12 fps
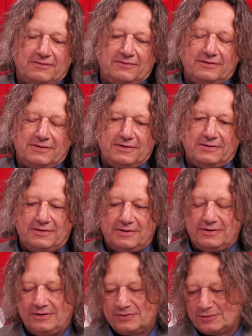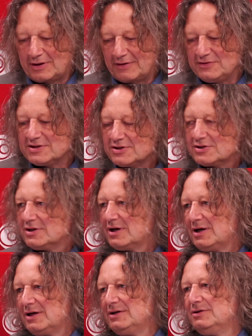i, i, sztuka
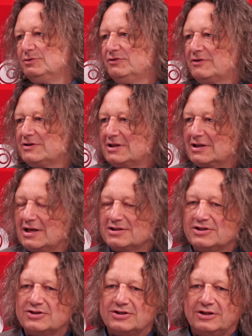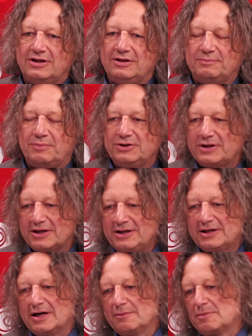fizyczna, i uniwersytet klasyczny, i
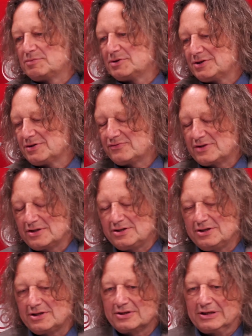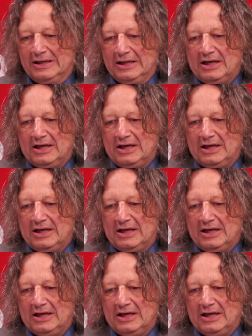politechnika, bo przecież w części też